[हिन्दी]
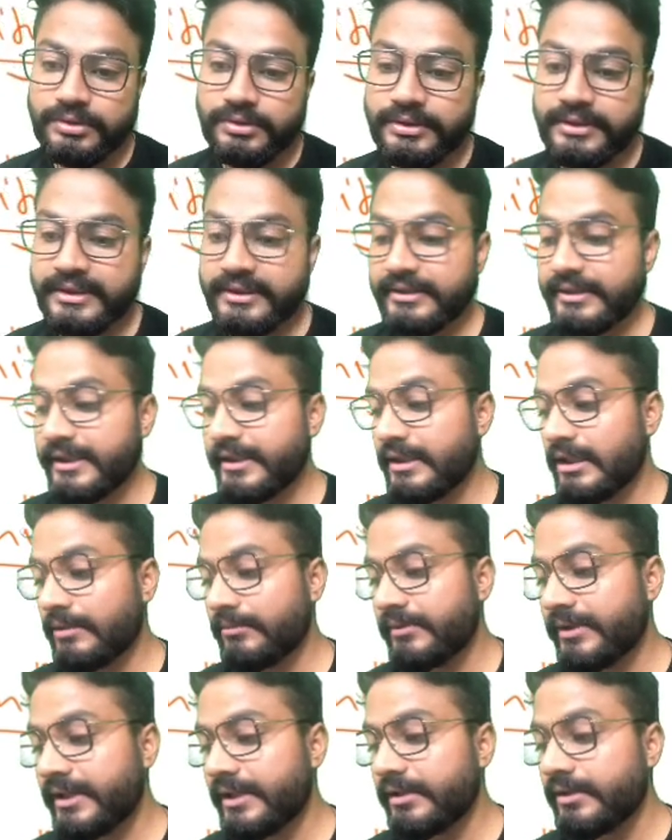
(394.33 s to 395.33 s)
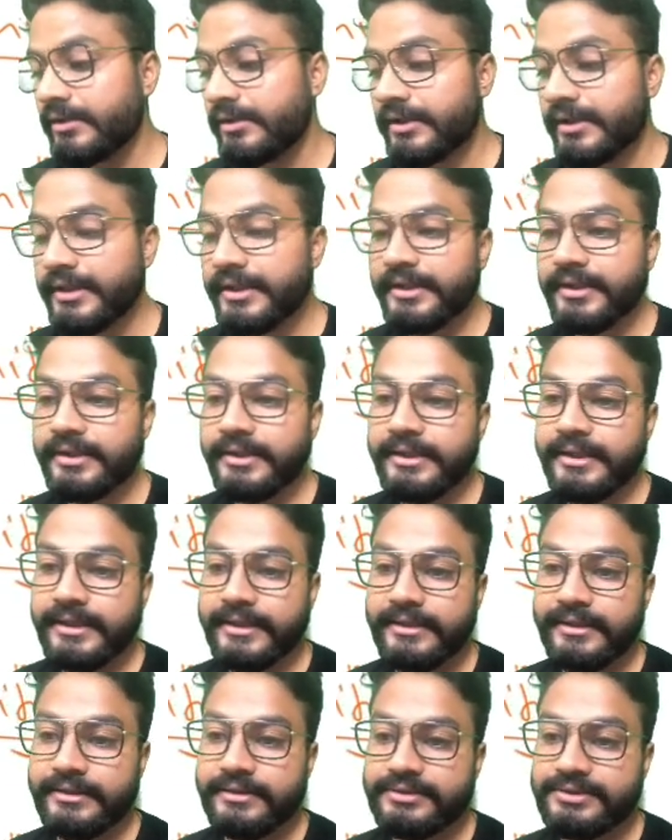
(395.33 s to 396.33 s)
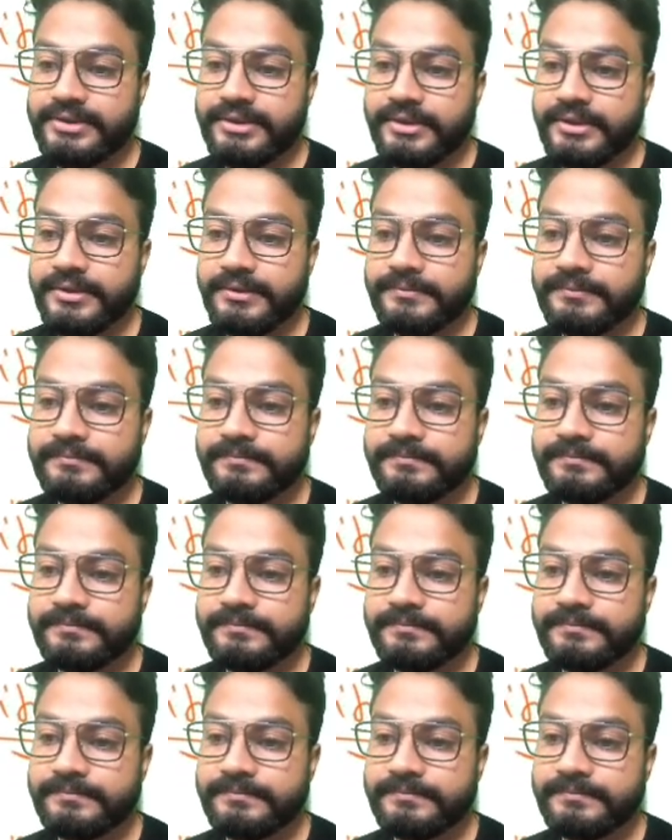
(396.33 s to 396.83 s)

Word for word: ये तीन आपके क्रिटिकली एंडेंजर्ड हैं